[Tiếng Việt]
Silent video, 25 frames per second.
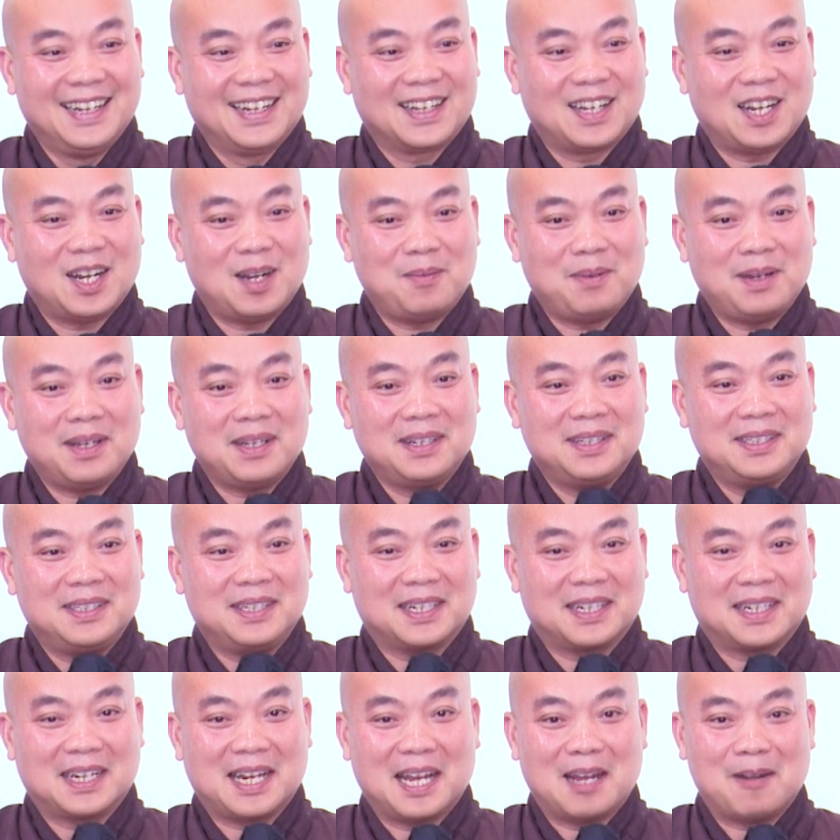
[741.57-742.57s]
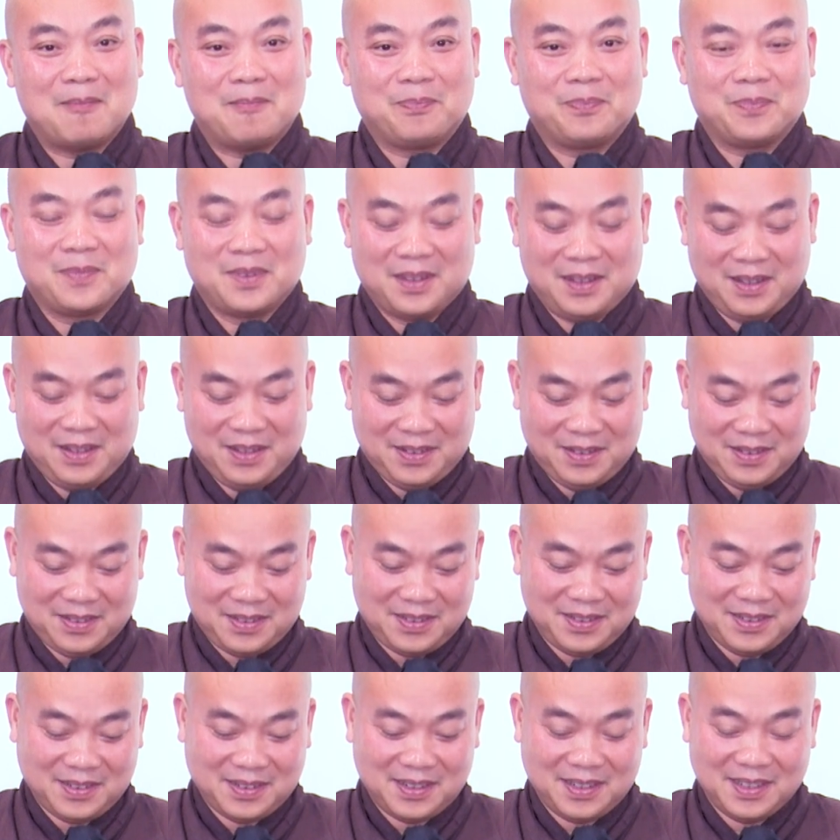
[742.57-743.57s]
Có mấy người Việt Nam hồi
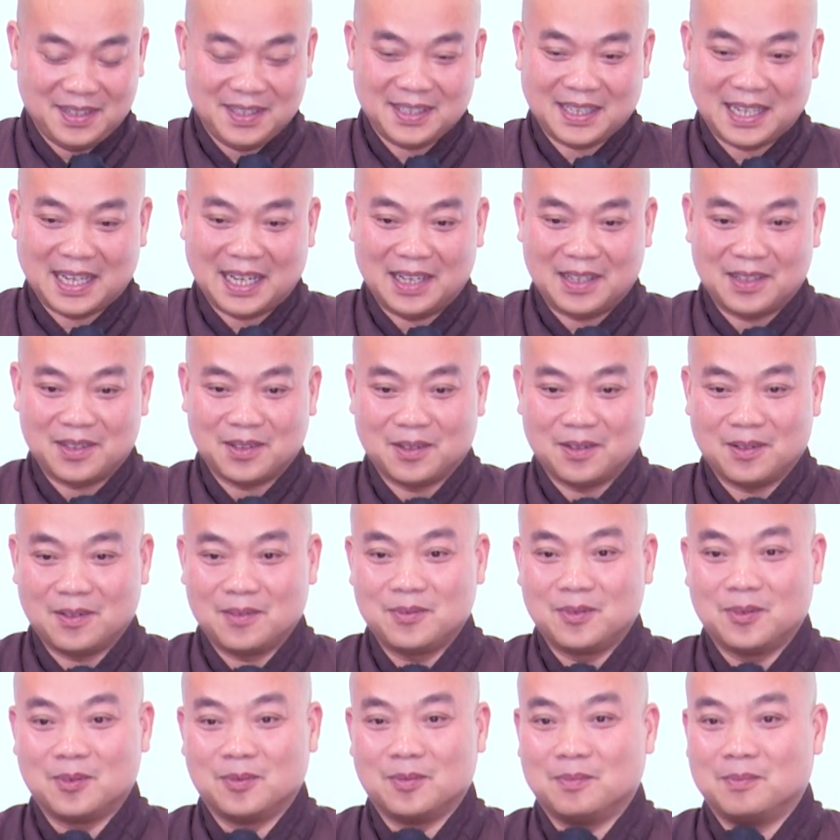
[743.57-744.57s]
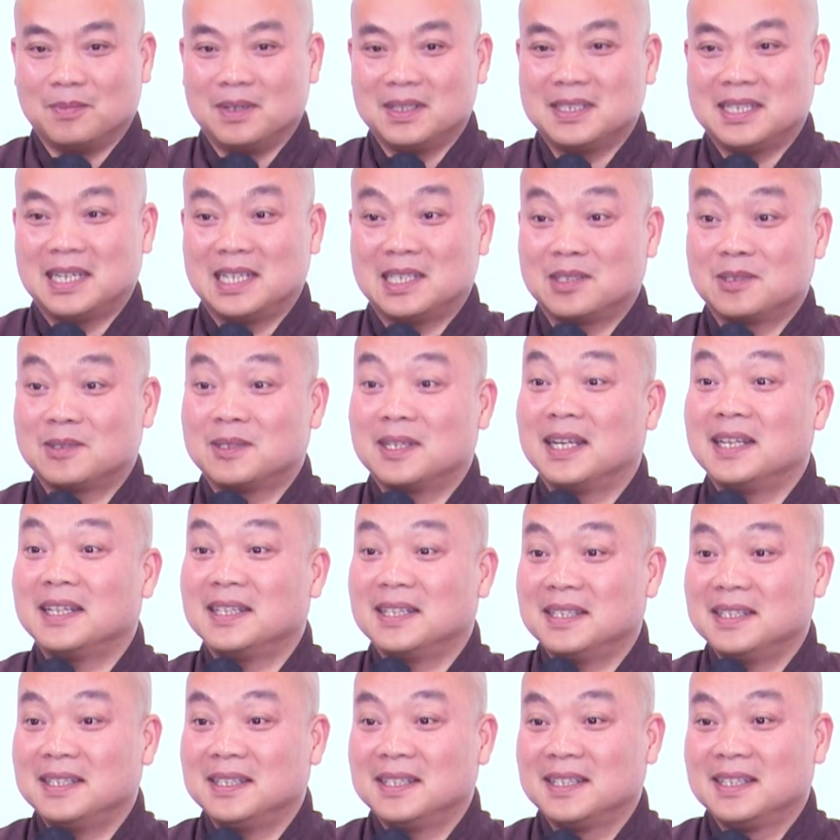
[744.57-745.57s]
xưa đến tại chỗ vùng Massachusetts
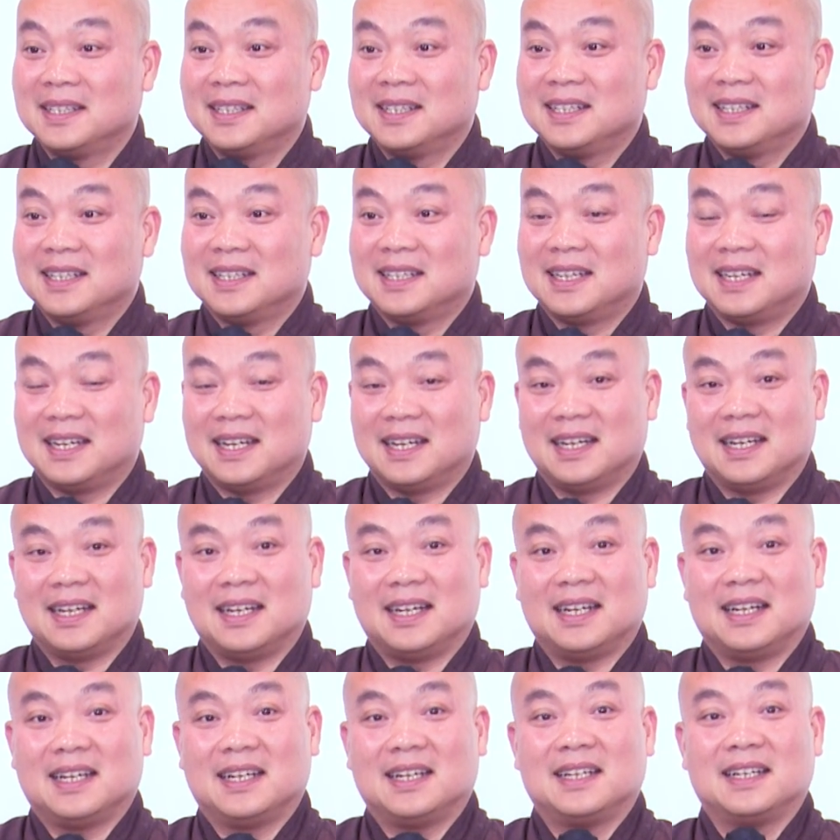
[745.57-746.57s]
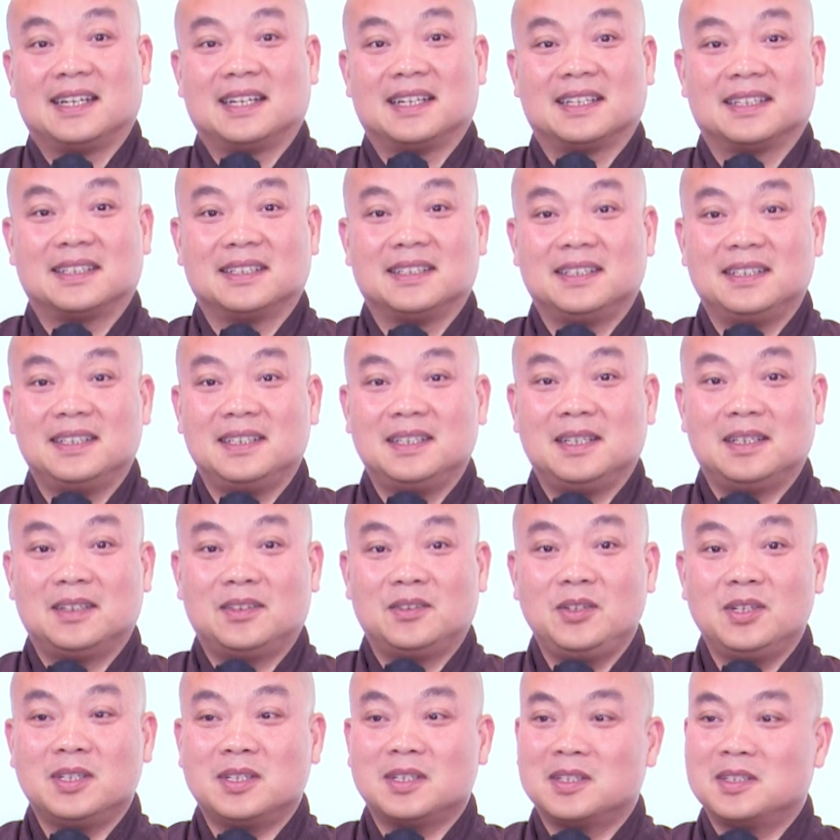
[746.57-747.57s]
á, là tới
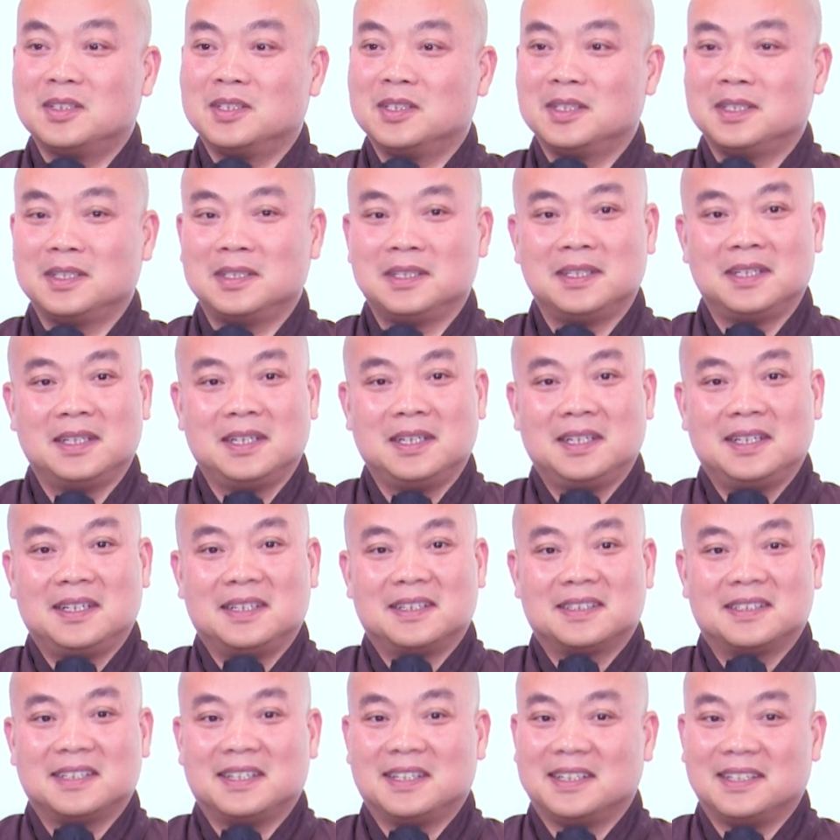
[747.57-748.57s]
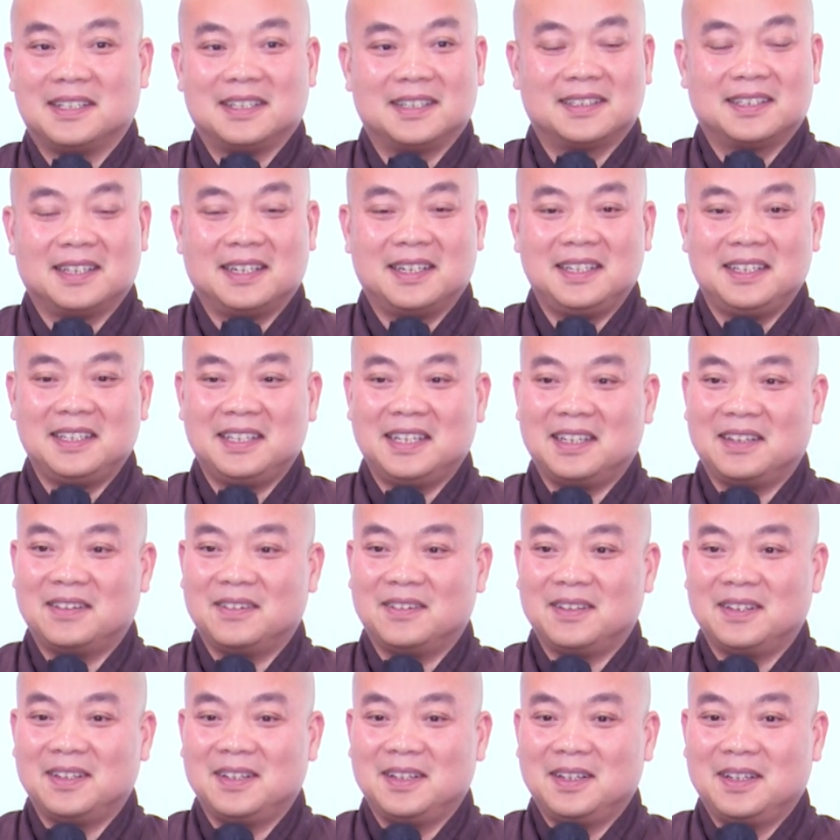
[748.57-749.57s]
tuyết nó rơi, trời ơi thấy nghe
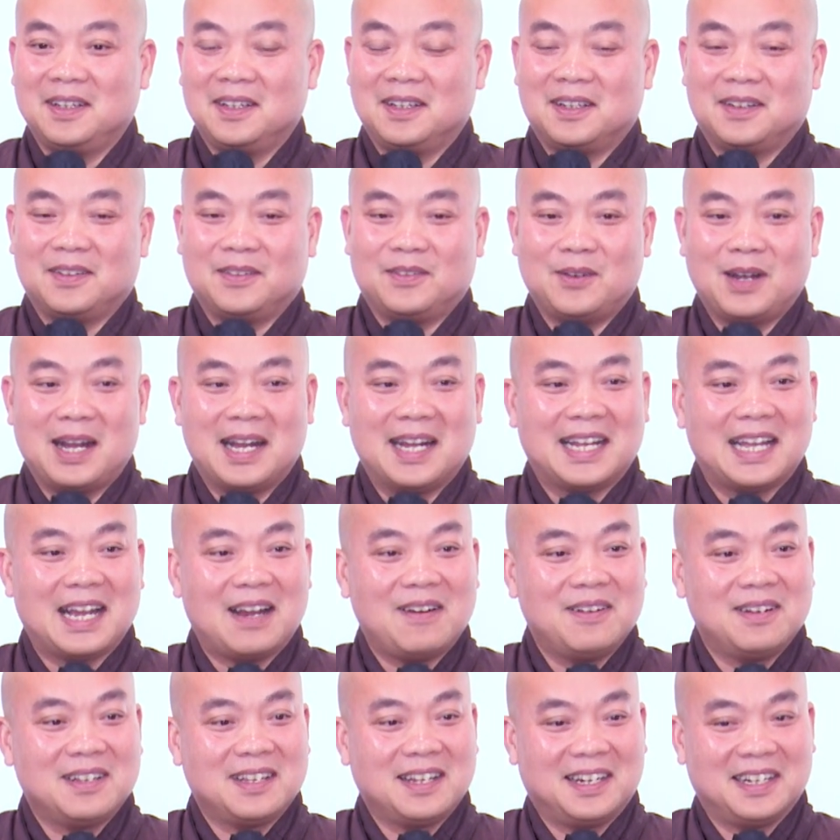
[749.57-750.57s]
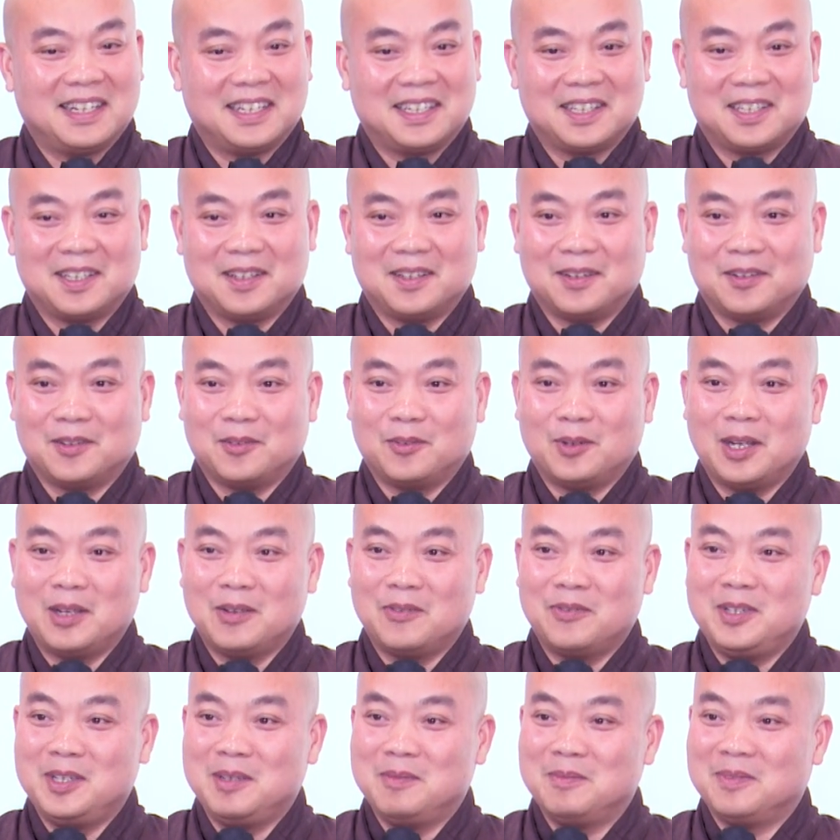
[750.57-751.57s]
nói quảng cáo với thầy quay
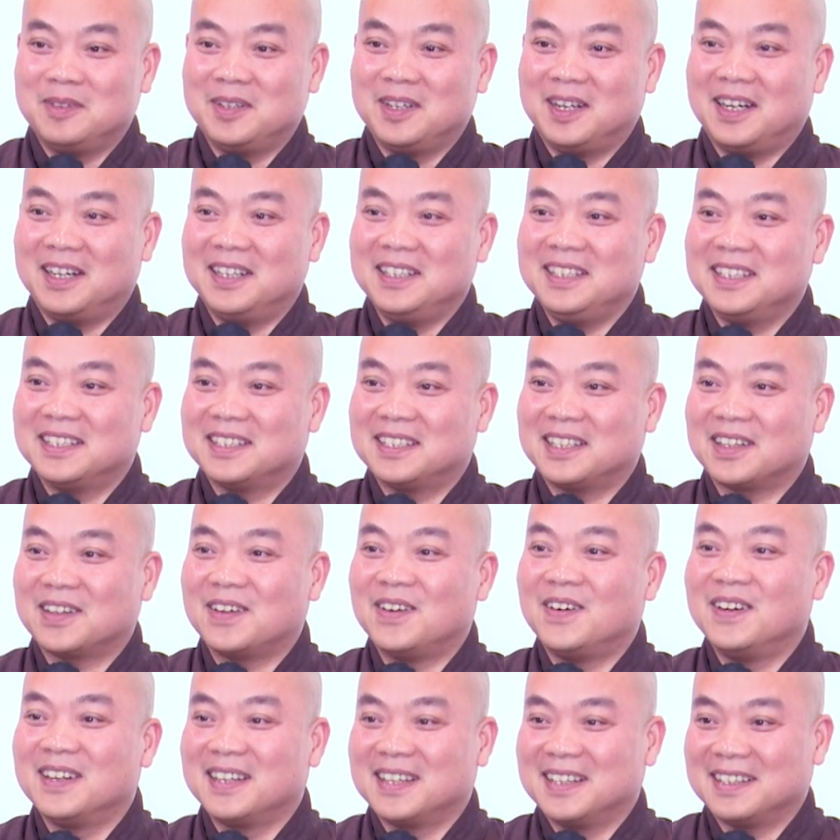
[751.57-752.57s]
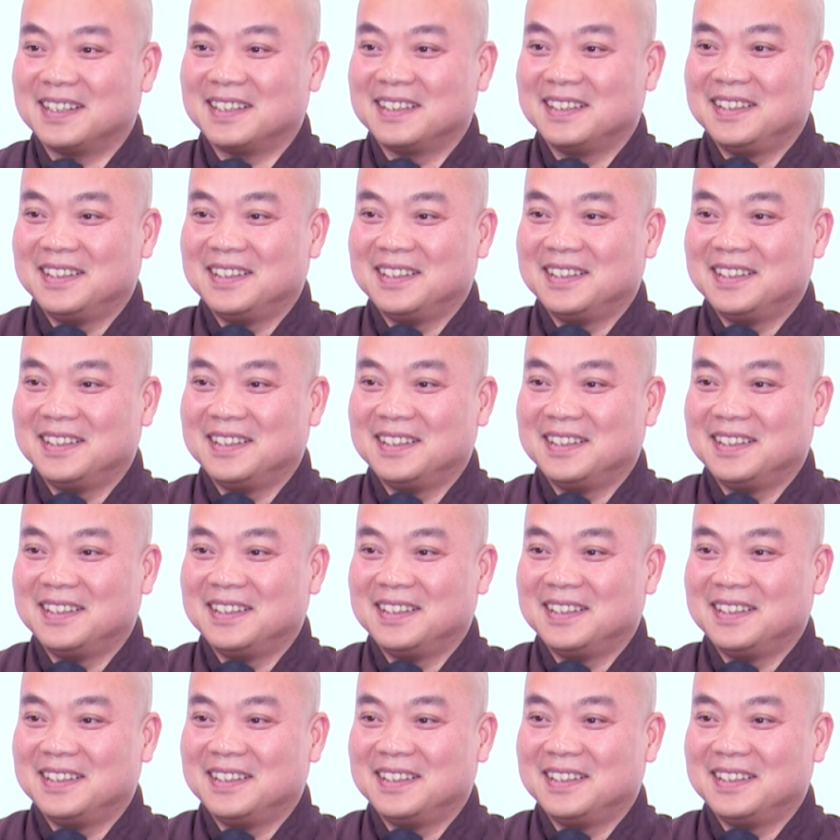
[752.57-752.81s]
phim gửi về thầy coi nha,